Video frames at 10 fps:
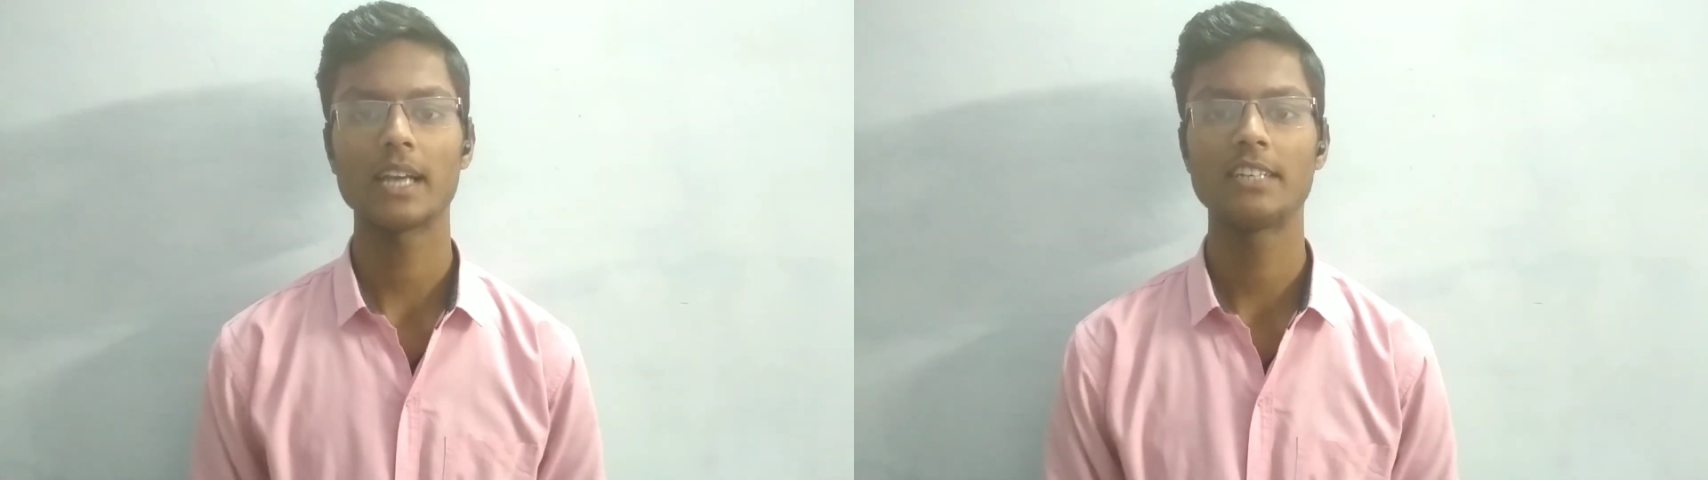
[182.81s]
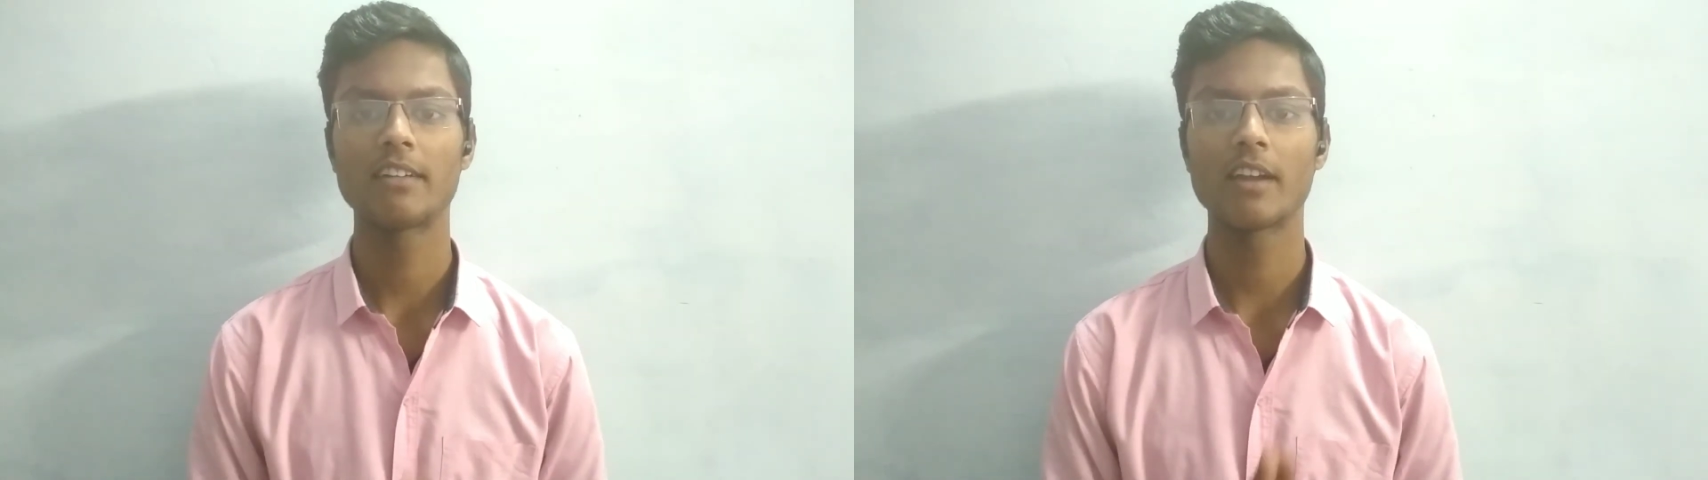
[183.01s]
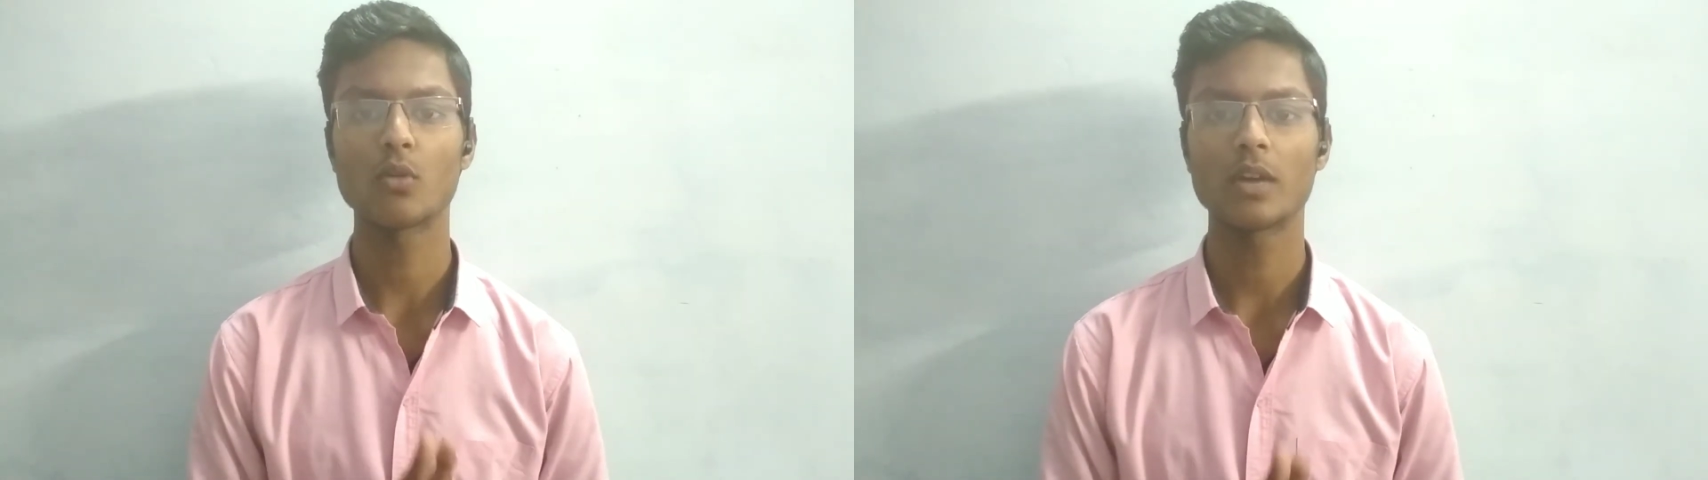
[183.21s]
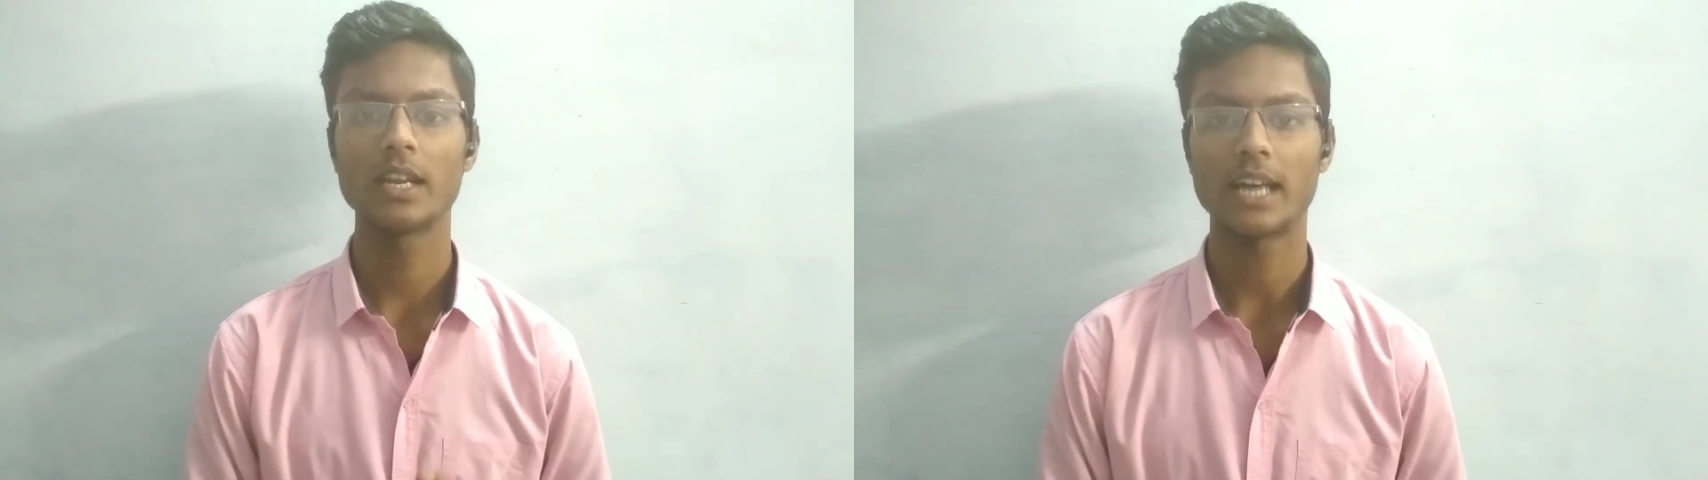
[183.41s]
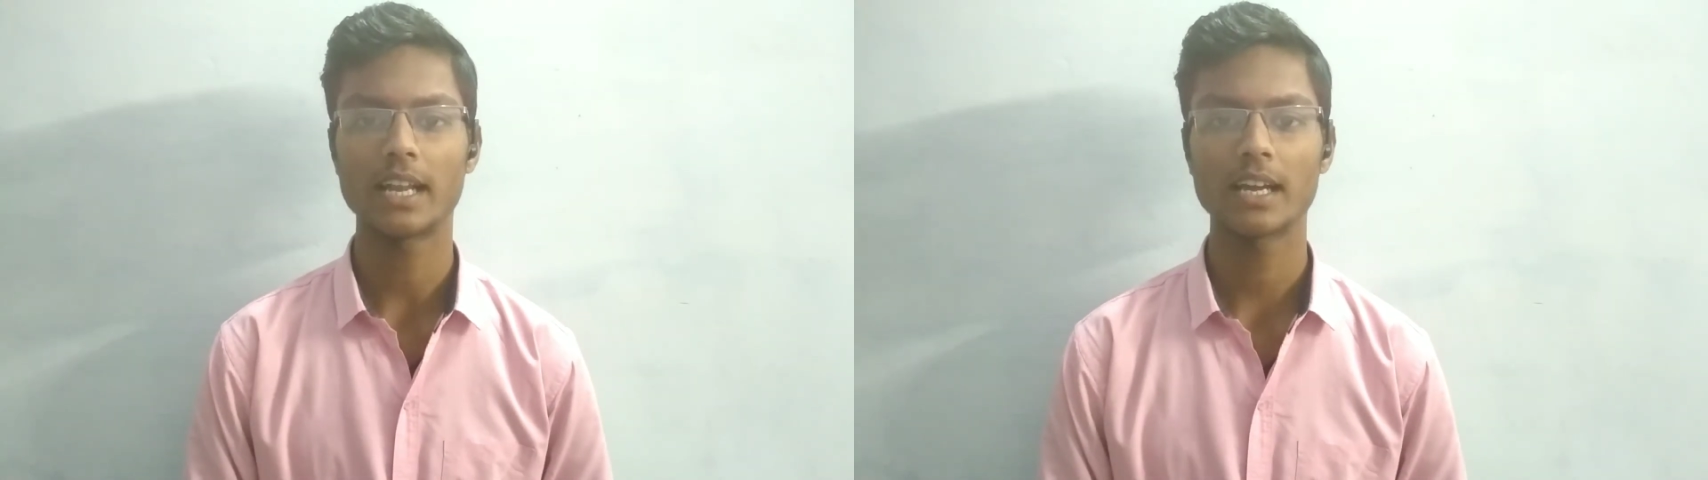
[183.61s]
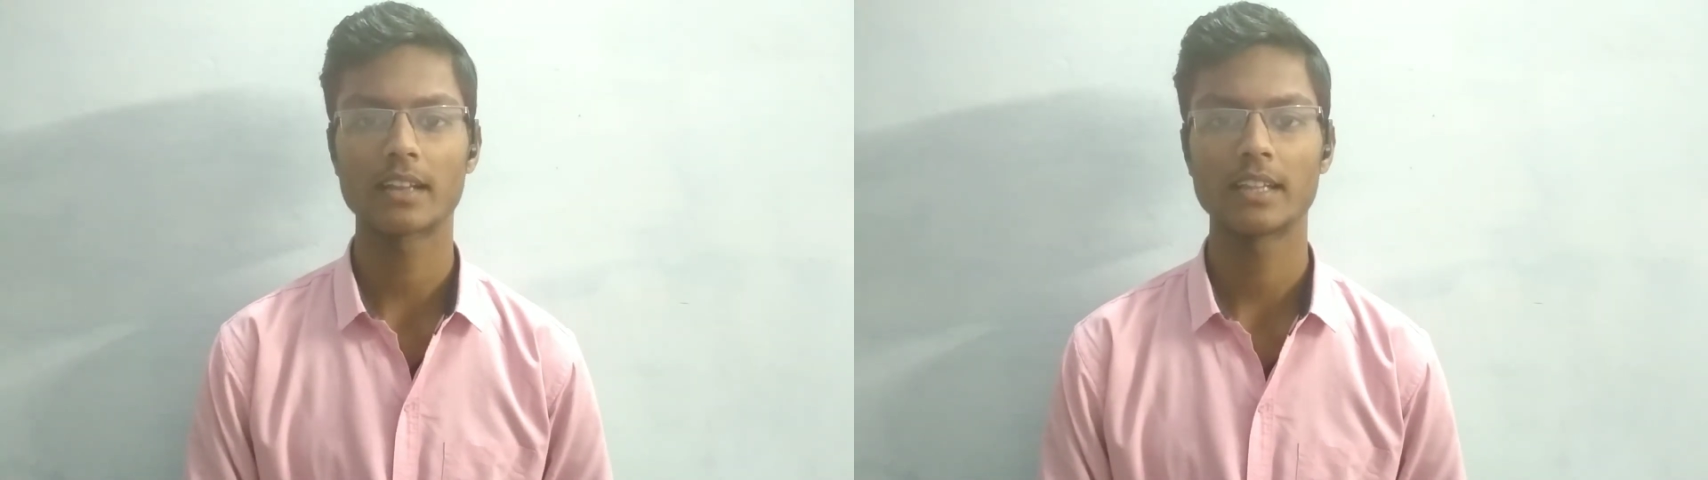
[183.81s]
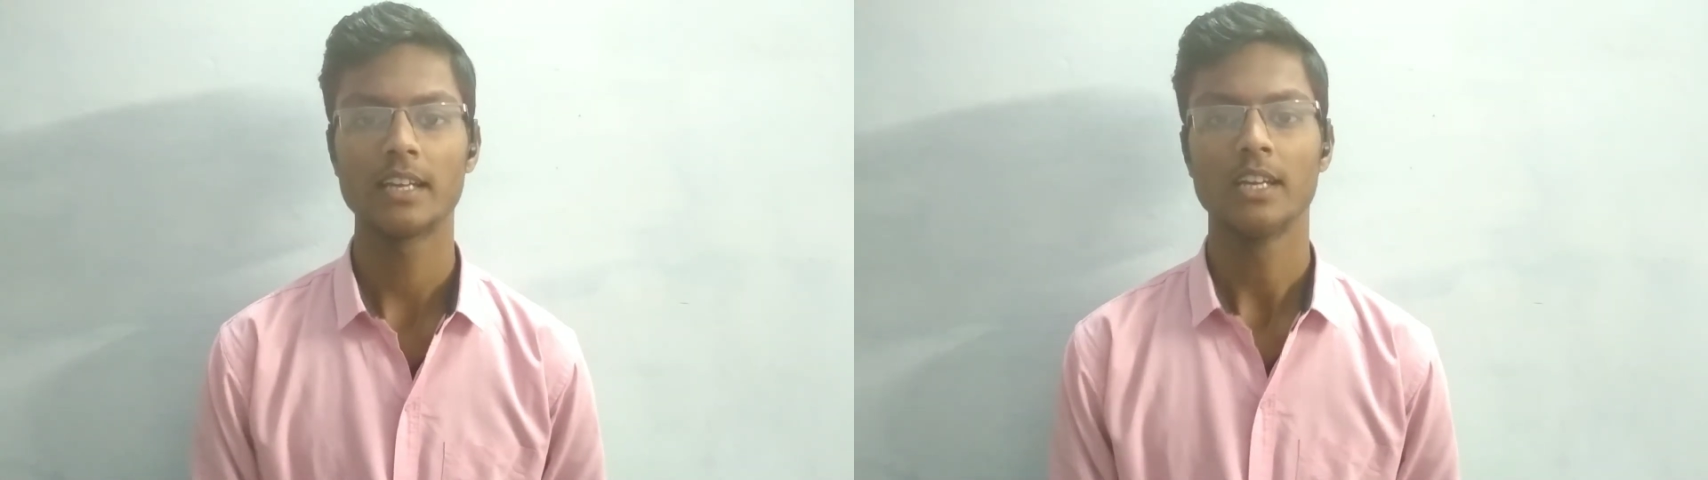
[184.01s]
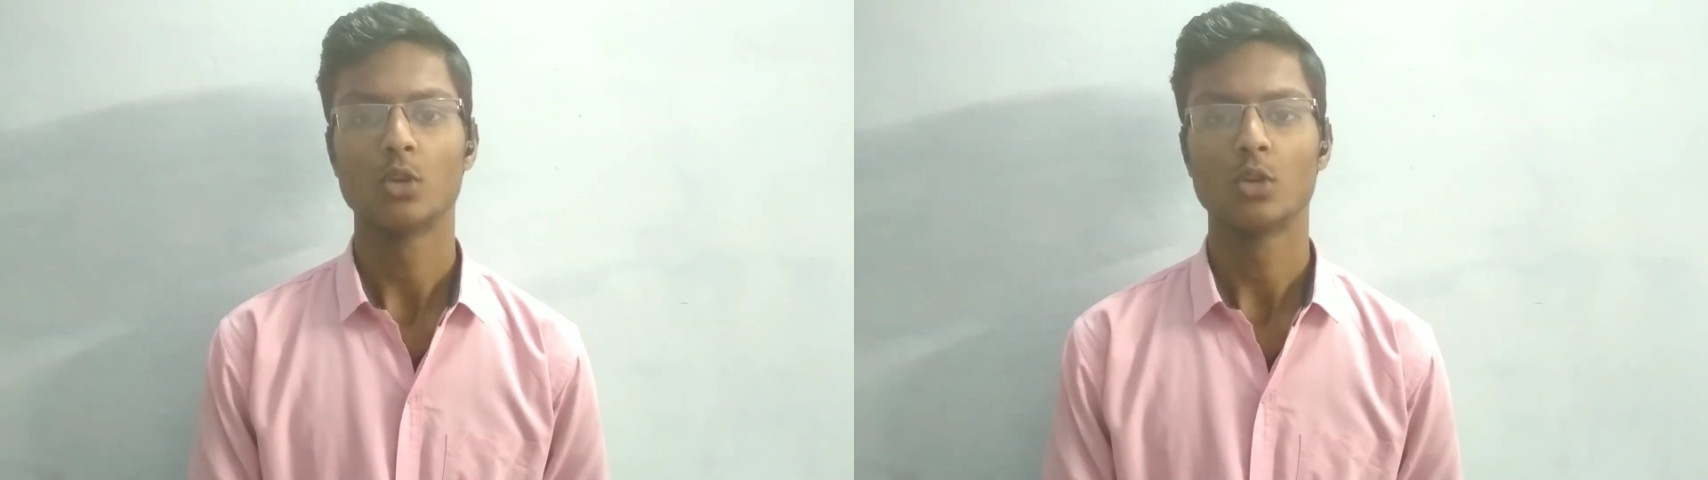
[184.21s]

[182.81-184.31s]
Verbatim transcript: अगर इस ट्रिक को किनारे कर दे